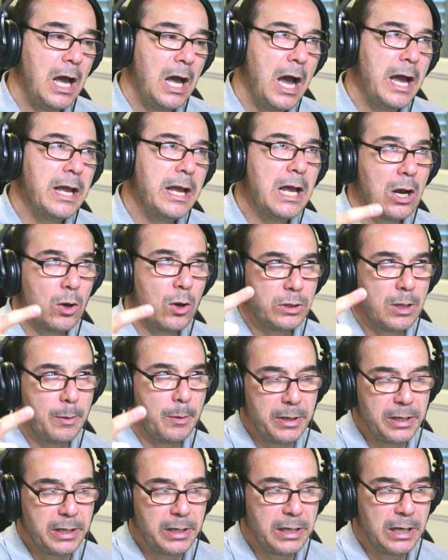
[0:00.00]
hay algo
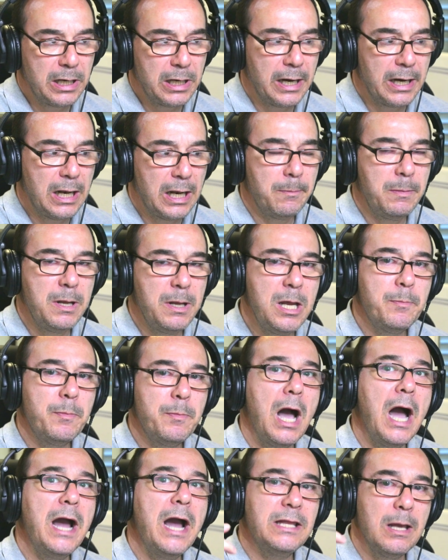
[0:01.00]
también en el canal
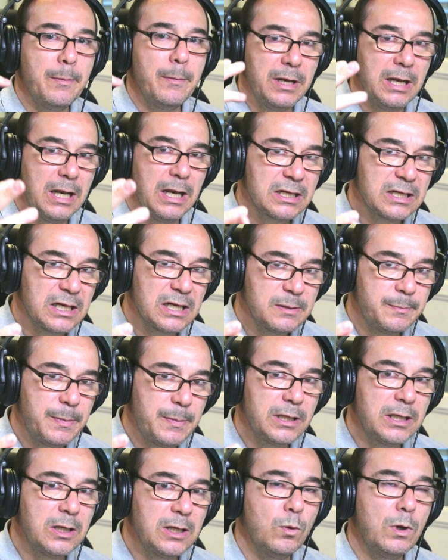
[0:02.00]
VIP, hay también en las clases
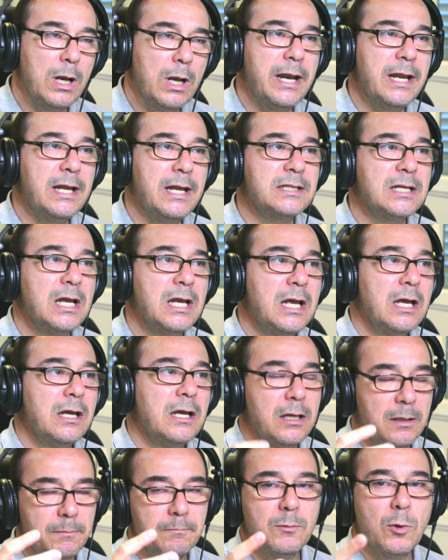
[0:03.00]
particulares,
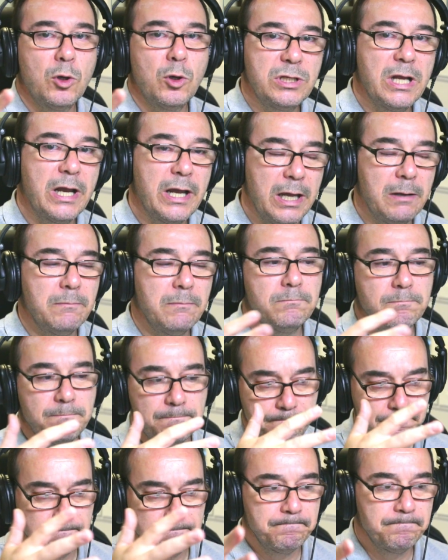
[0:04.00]
eh, o sea que
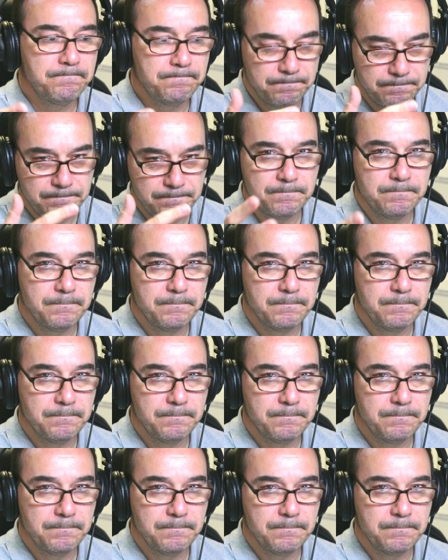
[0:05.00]
mm,